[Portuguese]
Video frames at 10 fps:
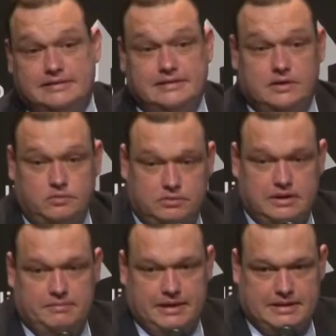
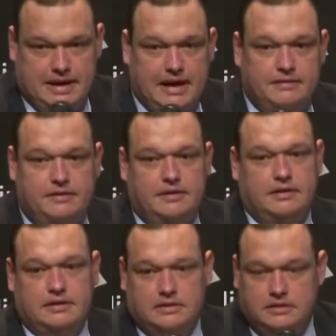segunda metade
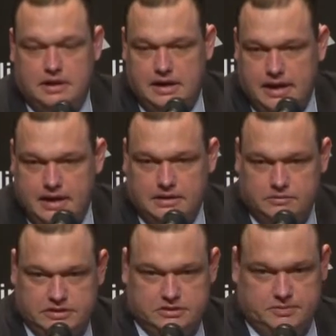da era
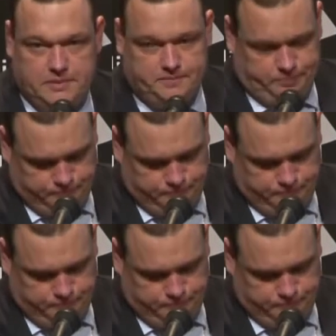Greenspan